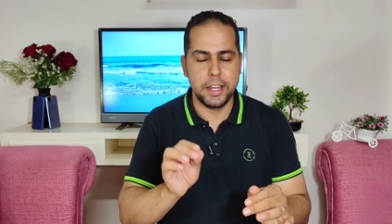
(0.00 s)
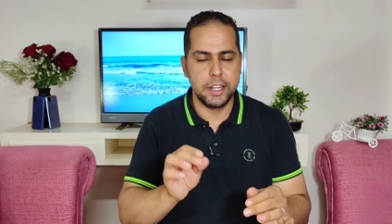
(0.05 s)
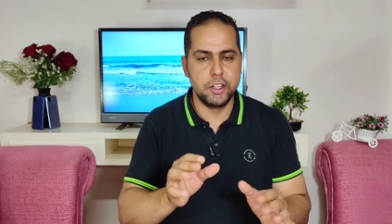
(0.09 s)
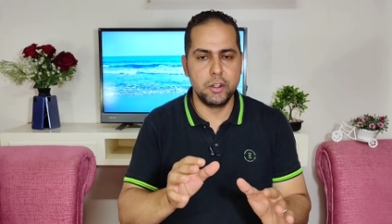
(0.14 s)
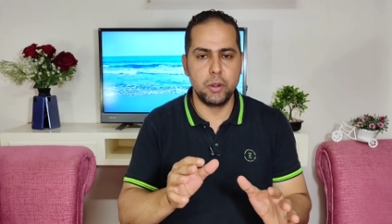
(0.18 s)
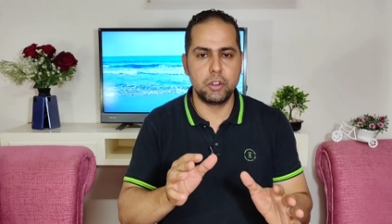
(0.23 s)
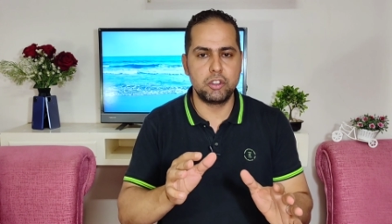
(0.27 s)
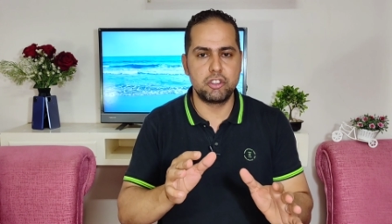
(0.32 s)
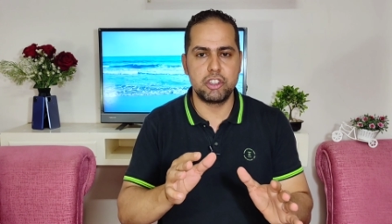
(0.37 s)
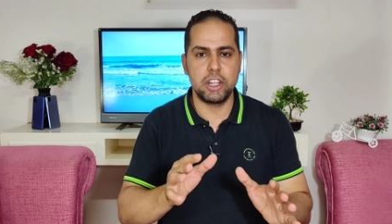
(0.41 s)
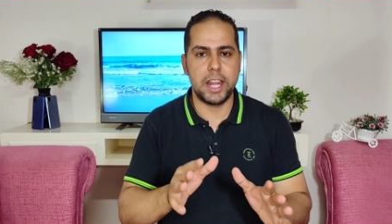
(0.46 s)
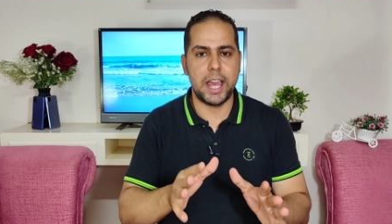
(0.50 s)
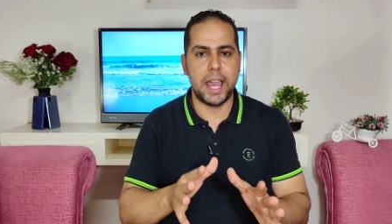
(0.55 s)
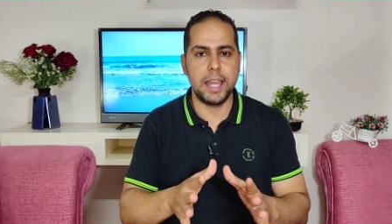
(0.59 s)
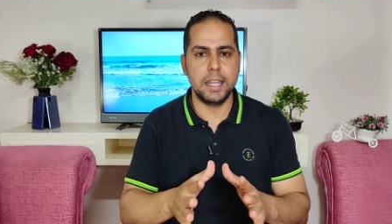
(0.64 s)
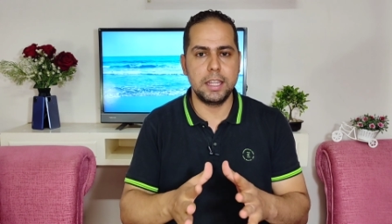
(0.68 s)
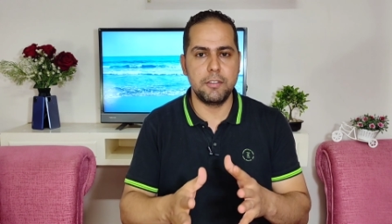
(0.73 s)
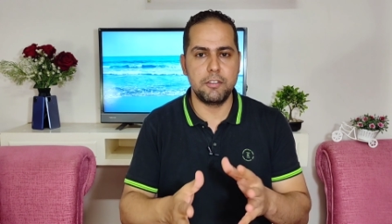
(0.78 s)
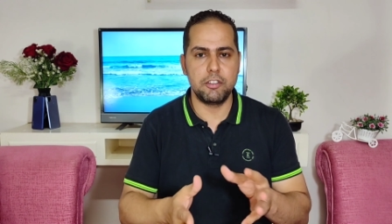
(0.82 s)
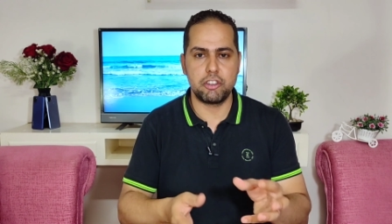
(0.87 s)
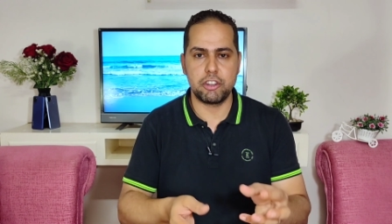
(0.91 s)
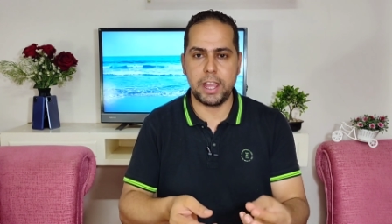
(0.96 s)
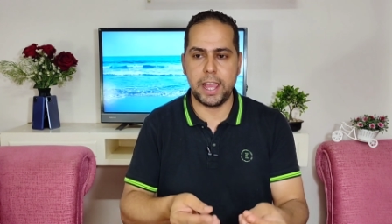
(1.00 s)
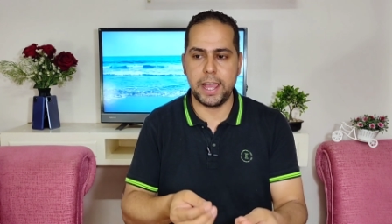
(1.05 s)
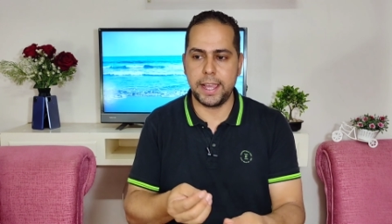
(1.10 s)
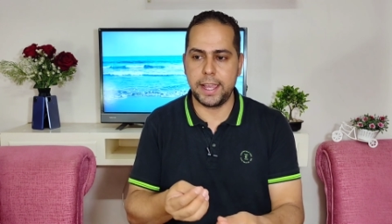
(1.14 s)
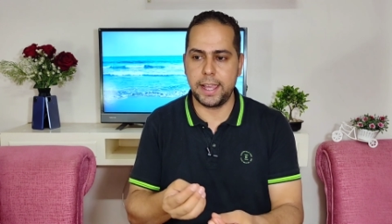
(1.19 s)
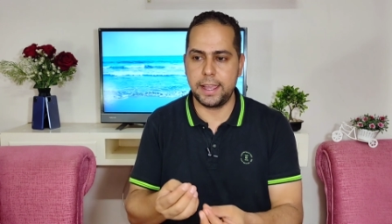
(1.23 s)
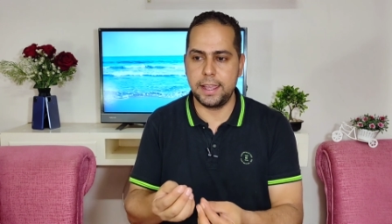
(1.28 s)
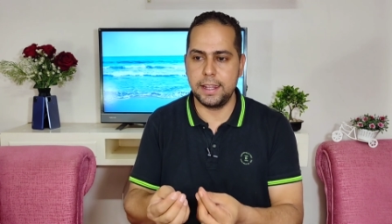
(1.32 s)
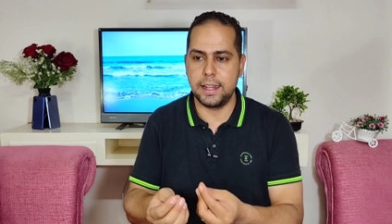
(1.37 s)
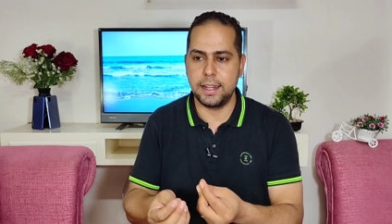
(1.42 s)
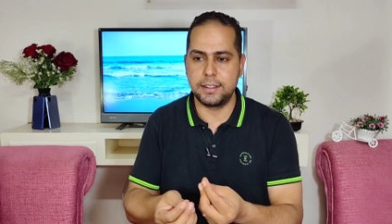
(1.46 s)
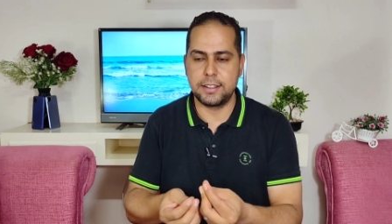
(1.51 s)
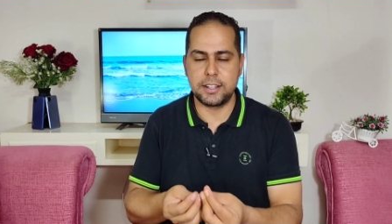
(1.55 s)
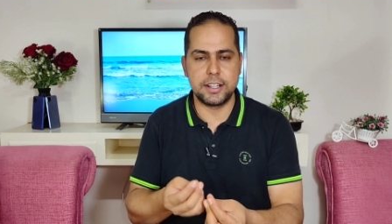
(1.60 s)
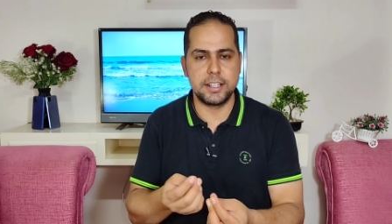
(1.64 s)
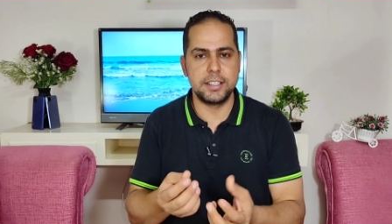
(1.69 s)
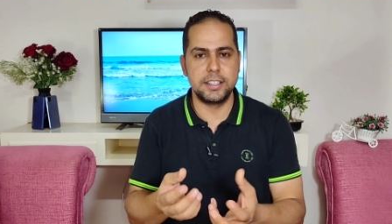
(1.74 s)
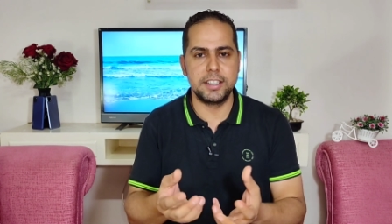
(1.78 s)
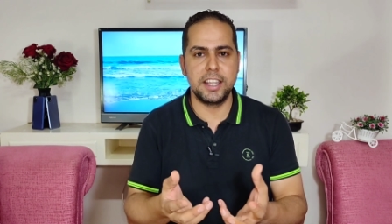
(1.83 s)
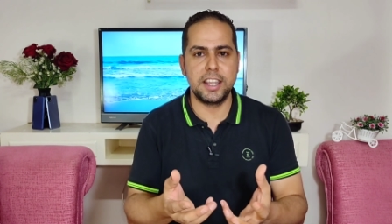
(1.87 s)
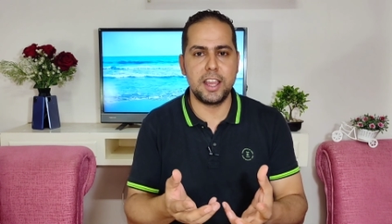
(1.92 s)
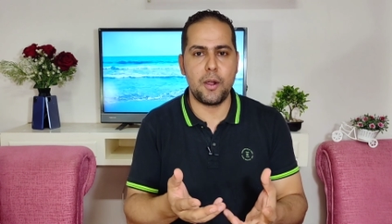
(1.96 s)
النوتش العادي مفيش حاجه كده
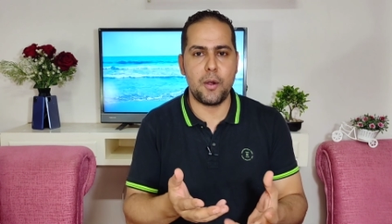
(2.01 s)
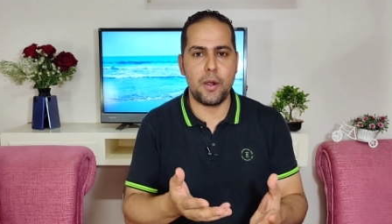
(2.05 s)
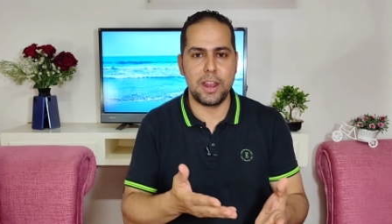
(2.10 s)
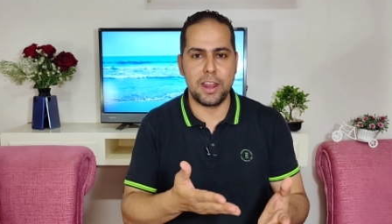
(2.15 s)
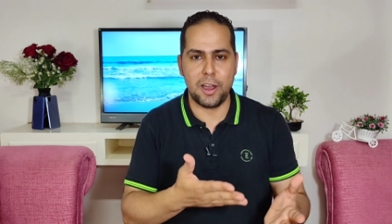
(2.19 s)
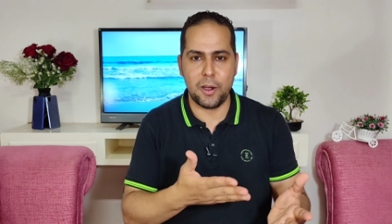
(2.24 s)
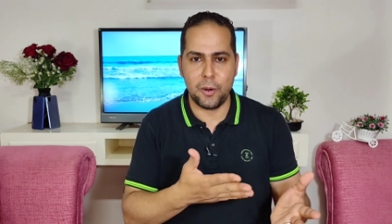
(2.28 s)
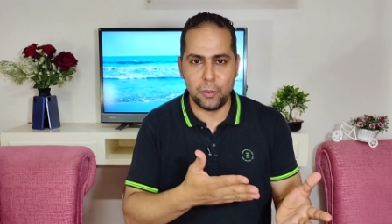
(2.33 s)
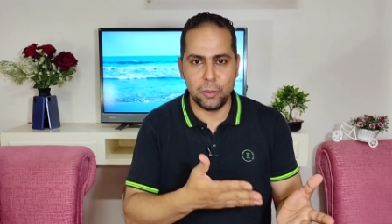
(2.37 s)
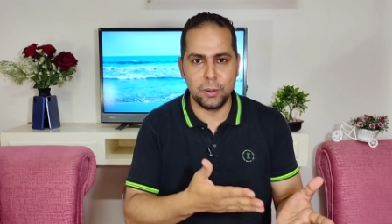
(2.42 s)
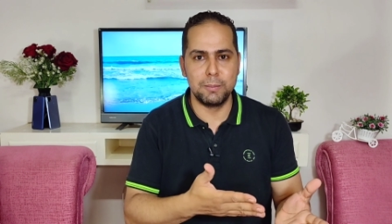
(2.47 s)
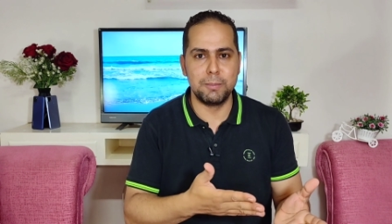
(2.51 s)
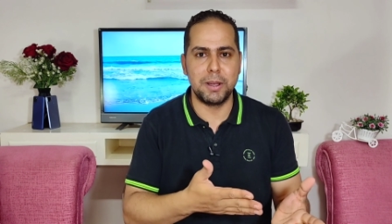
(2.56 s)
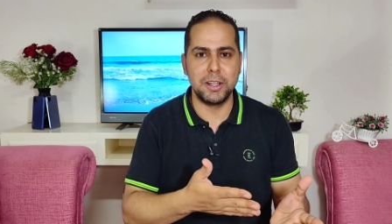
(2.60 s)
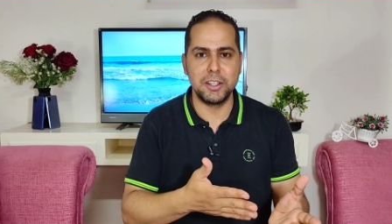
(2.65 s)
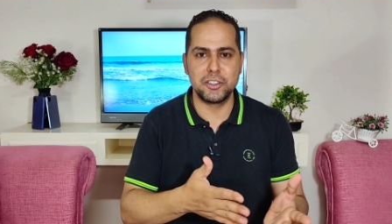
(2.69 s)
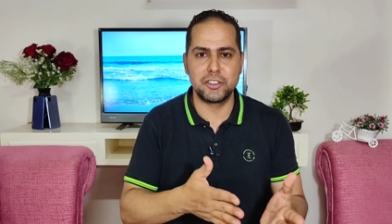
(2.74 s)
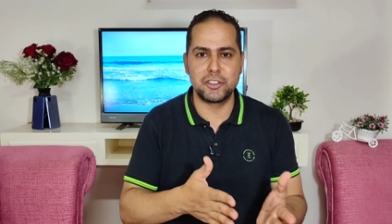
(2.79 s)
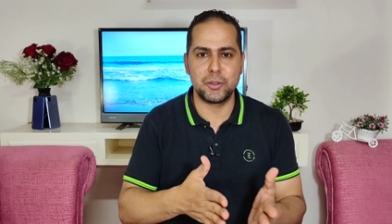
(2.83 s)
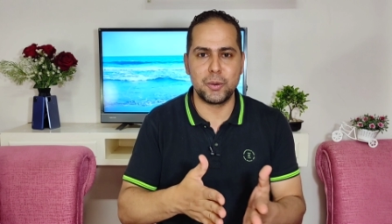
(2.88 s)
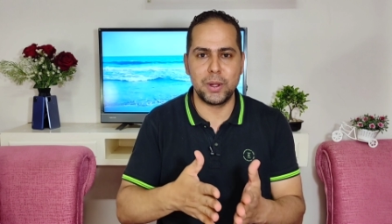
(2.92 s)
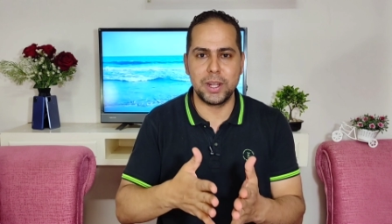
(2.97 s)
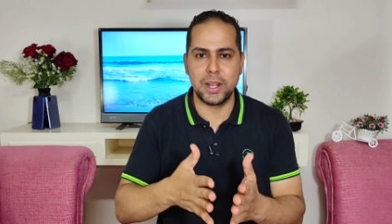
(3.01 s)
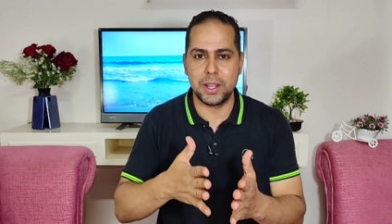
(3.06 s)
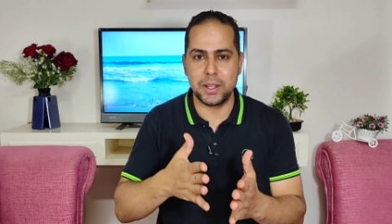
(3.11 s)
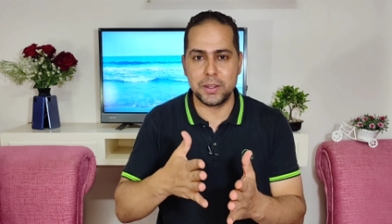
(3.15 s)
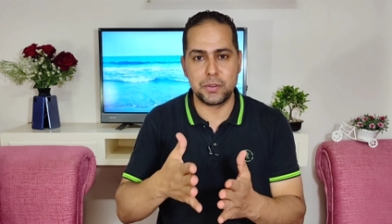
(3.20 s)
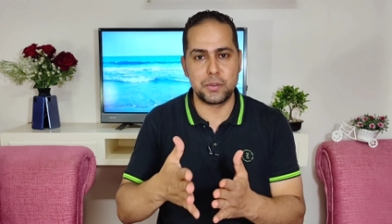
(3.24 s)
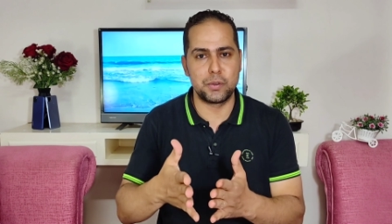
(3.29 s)
ترنديه ولا هول بانش ولا